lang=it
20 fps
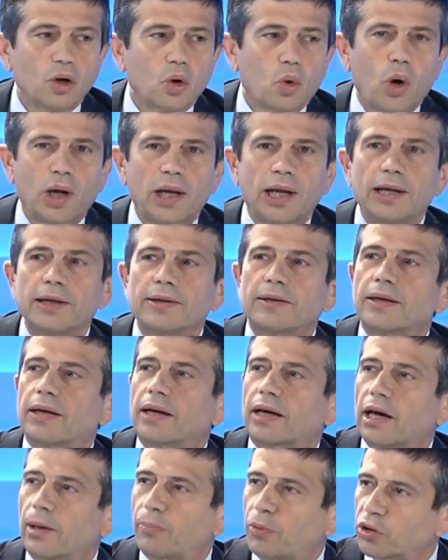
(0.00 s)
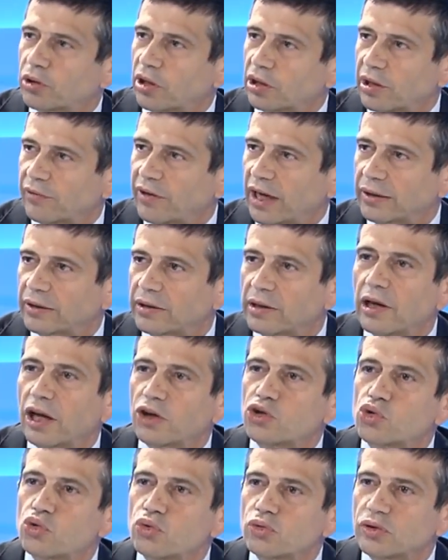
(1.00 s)
Qual è l'idea che ha portato avanti la
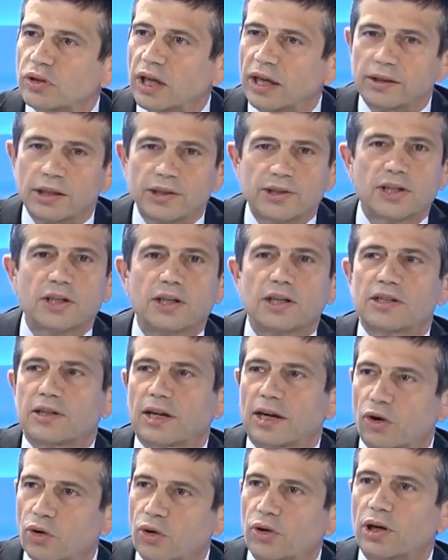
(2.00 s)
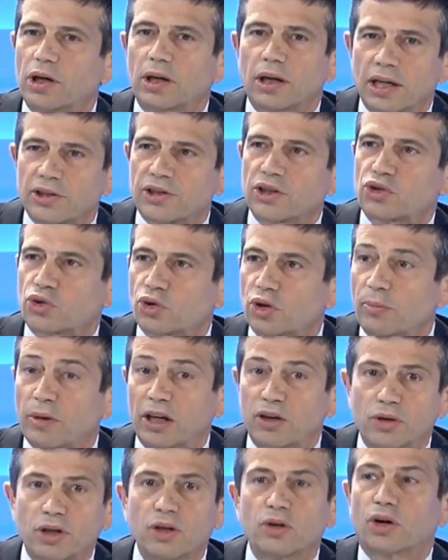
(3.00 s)
giunta di sinistra con l'assessore
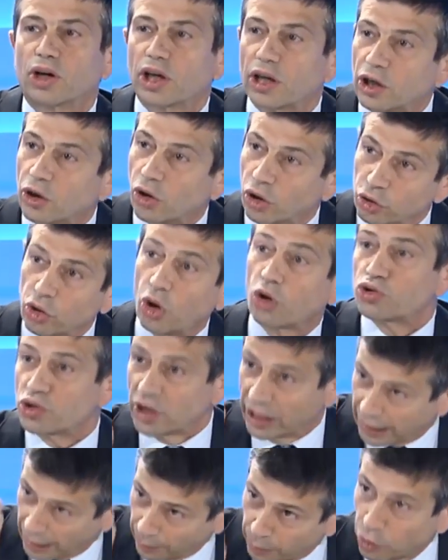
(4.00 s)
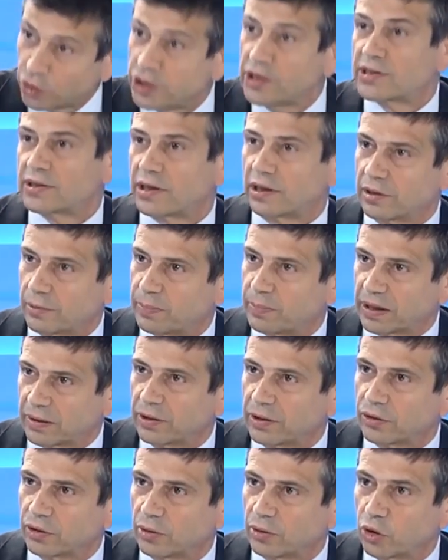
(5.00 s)
Maiorino, che ricordo oggi è capolista del
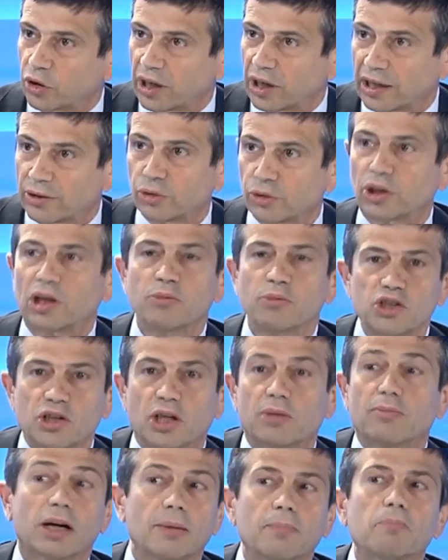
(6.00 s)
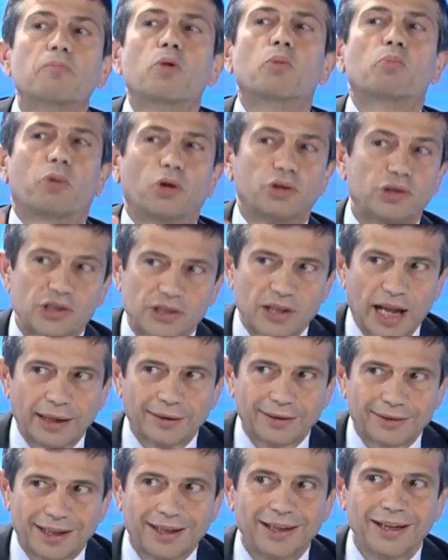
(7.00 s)
Partito Democratico, che mi sembra un po'
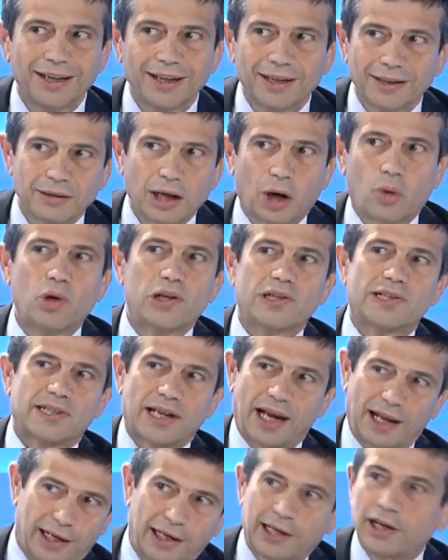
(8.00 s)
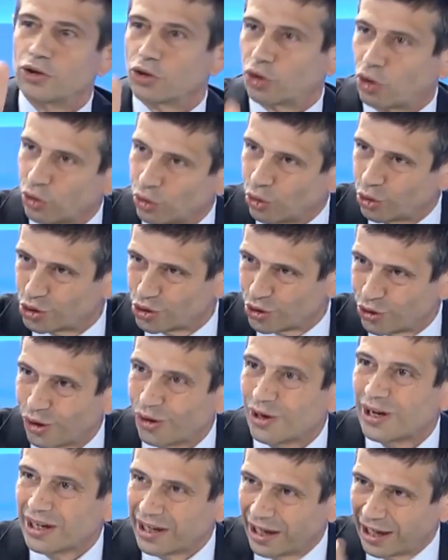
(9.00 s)
distante da quel sala che io conosco
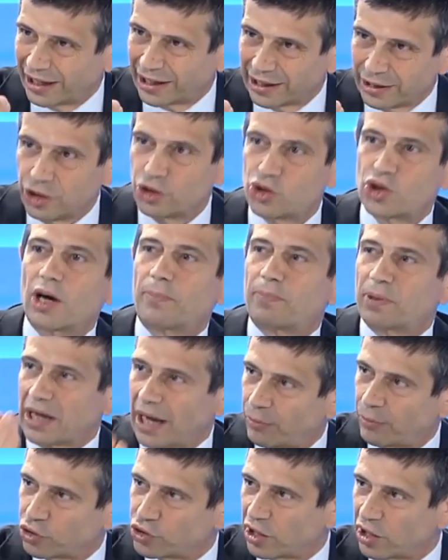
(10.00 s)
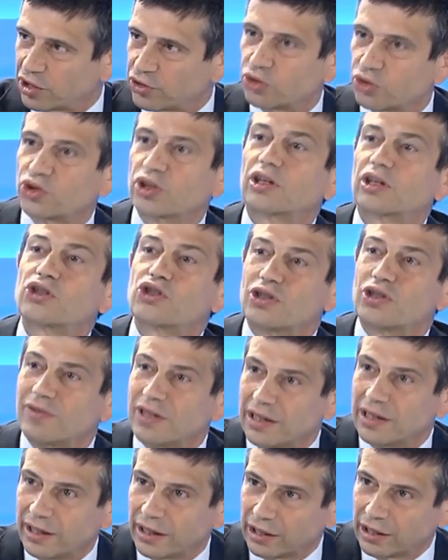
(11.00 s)
e che dice apriamoci alla società
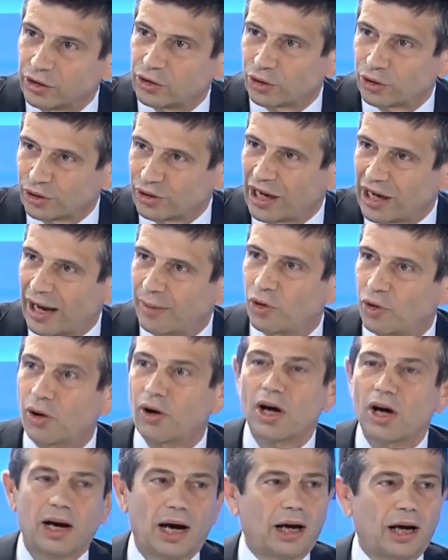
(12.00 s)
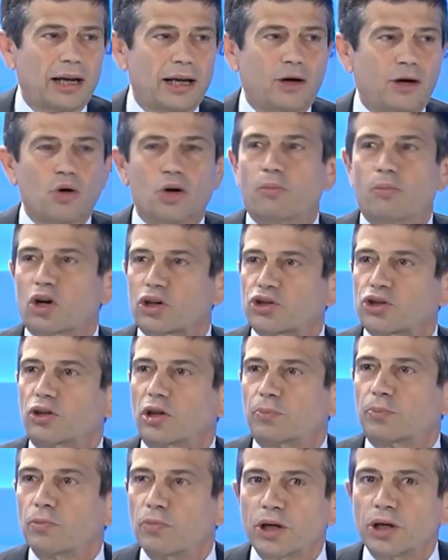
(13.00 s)
civile, ritorniamo alla collaborazione
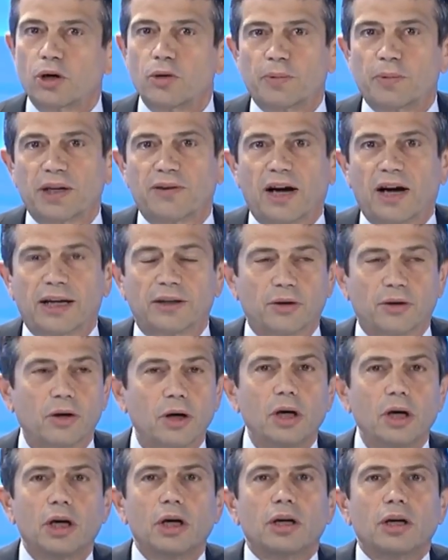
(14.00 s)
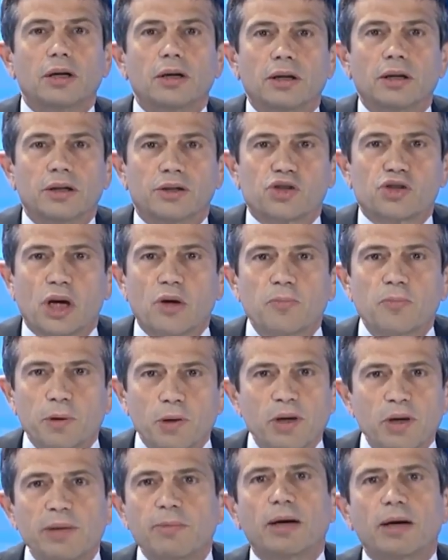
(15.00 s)
pubblico e privato? Eh, c'è un
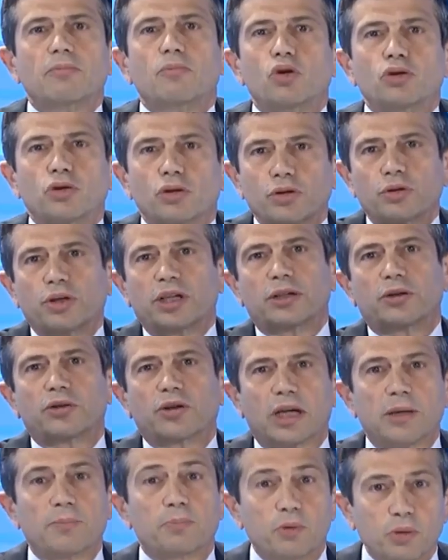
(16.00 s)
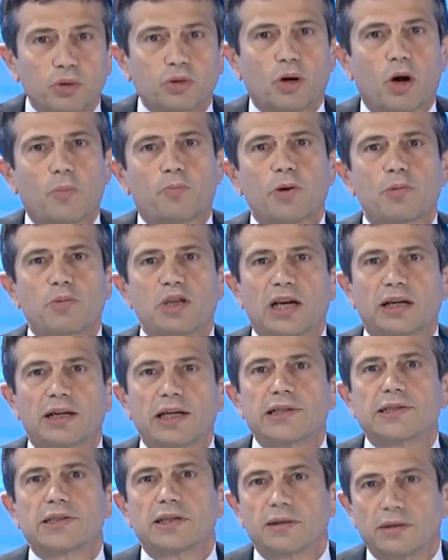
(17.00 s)
problema molto concreto che purtroppo i
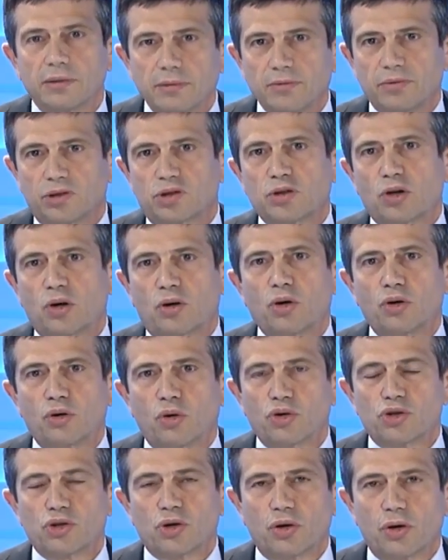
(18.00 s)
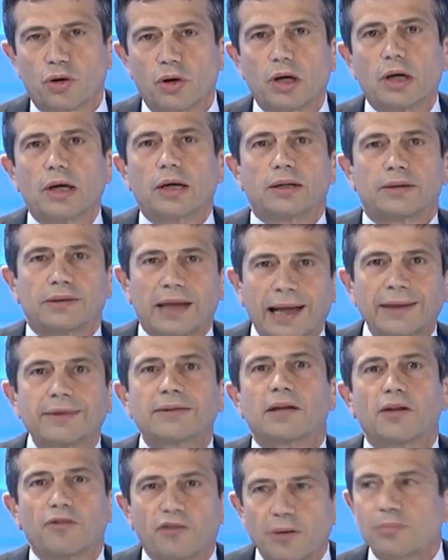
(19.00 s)
milanesi conoscono.
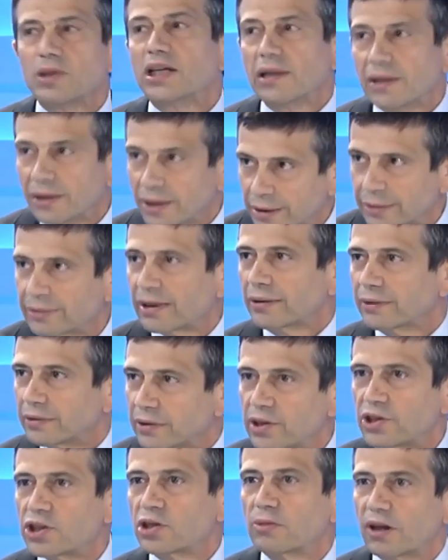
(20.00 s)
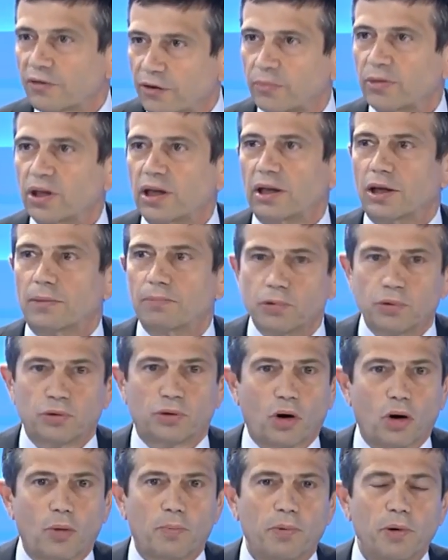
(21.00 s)
Tante famiglie, tantissime famiglie
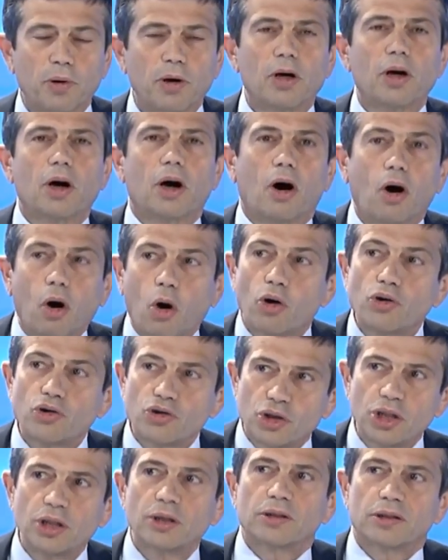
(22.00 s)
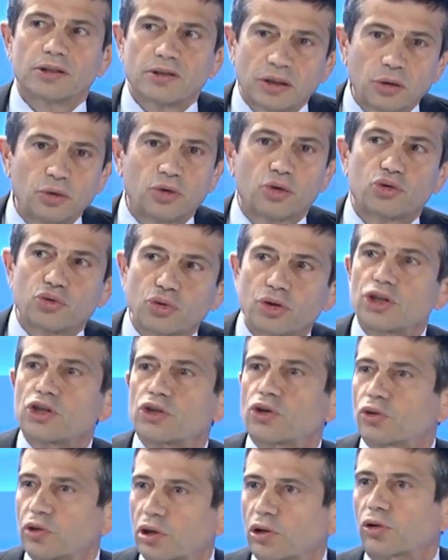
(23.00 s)
purtroppo, oggi sono sul
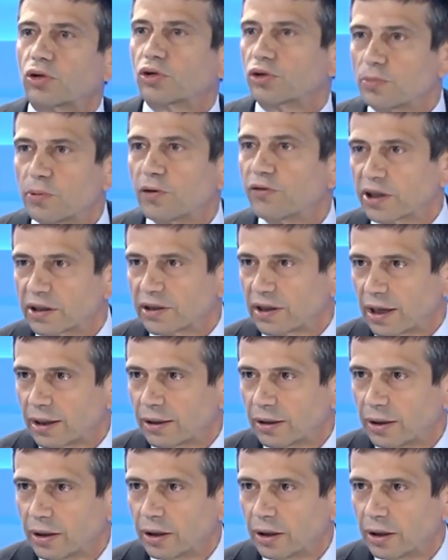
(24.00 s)
rischio del loro di povertà